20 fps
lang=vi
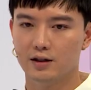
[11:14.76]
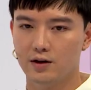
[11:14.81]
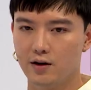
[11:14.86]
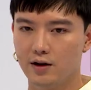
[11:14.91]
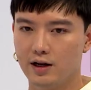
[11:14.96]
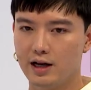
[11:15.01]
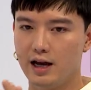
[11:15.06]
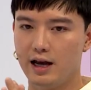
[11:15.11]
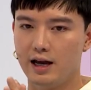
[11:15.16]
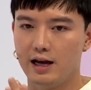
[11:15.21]

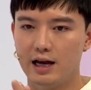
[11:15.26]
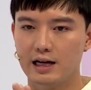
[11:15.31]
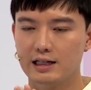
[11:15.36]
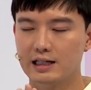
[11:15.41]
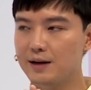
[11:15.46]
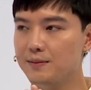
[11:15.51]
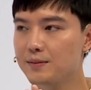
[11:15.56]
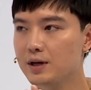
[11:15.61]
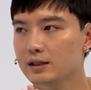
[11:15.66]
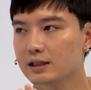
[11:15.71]
Ok, anh
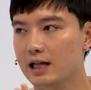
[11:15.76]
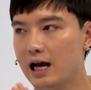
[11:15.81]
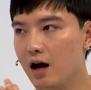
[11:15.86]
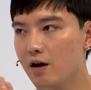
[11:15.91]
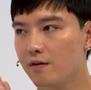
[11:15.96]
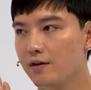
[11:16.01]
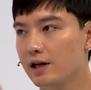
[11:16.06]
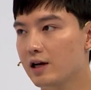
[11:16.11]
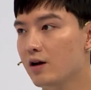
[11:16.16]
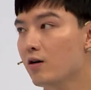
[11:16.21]
cảm ơn
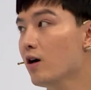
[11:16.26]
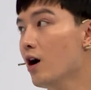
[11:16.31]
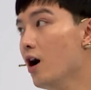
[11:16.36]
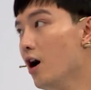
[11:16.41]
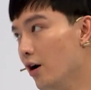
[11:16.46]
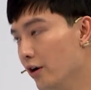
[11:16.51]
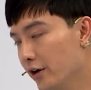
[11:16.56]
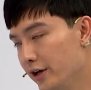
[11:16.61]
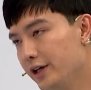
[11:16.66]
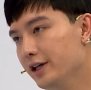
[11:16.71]
Thảo về câu
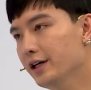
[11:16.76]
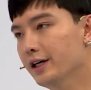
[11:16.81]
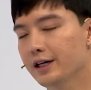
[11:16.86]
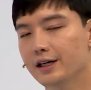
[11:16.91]
hỏi.